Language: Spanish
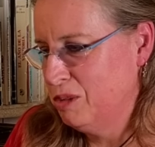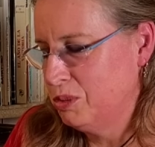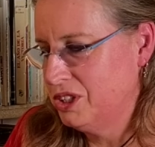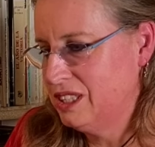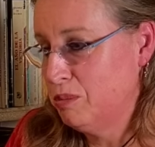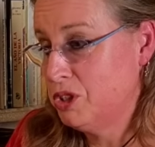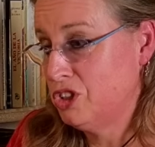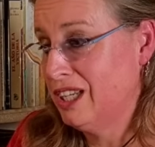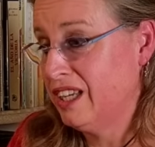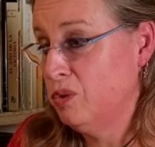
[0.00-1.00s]
pues, esa
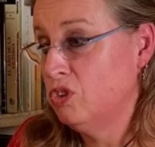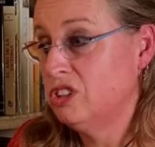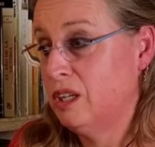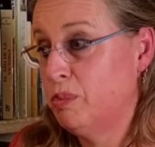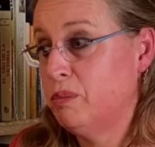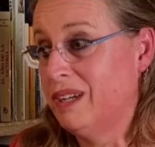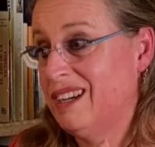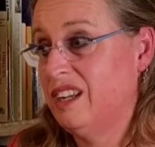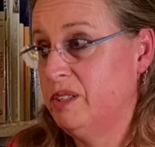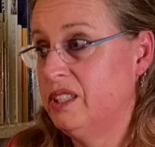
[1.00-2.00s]
persona que en un hotel prepara
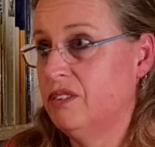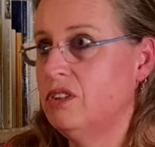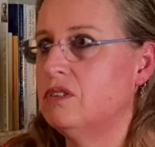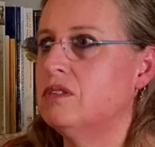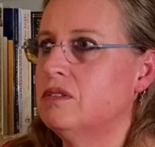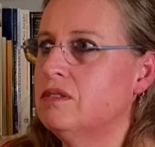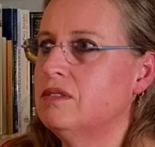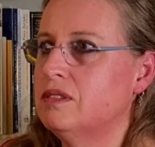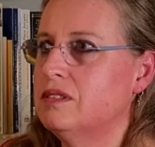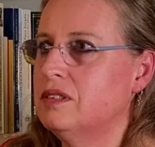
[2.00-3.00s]
la habitación
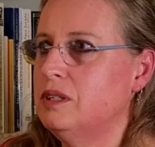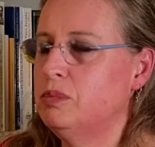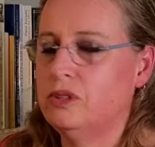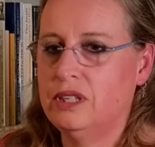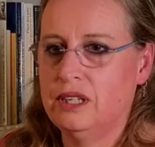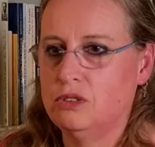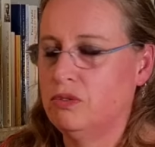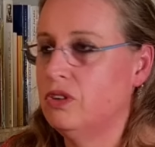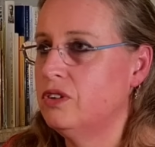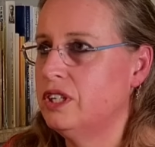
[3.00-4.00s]
y ponen las
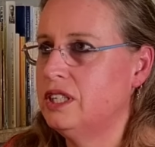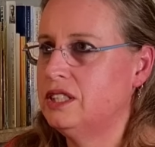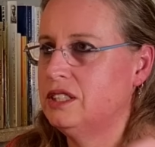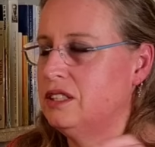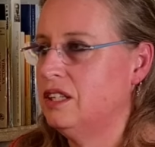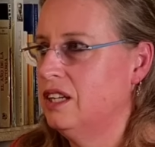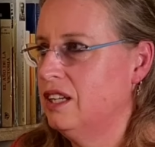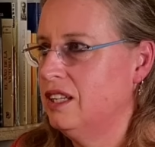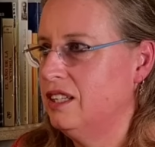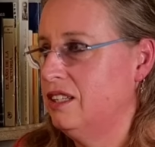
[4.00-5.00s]
flores, y,
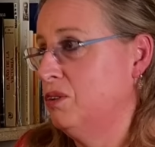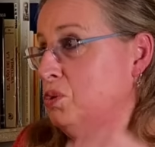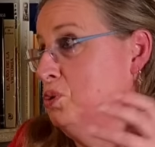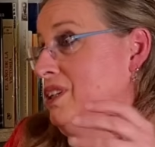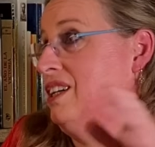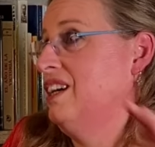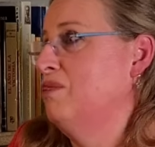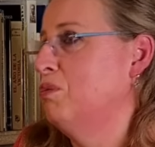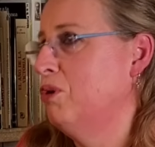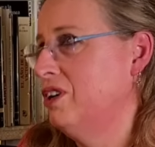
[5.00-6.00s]
incluso una caja de
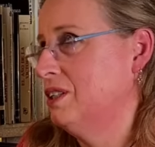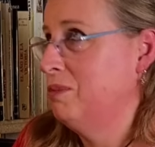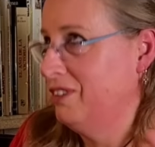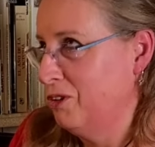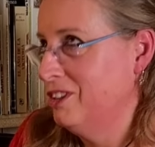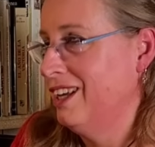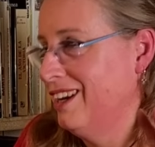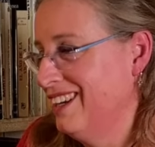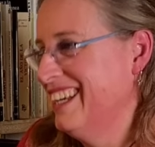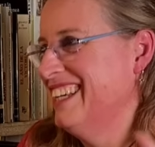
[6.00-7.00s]
bombones, depende del hotel,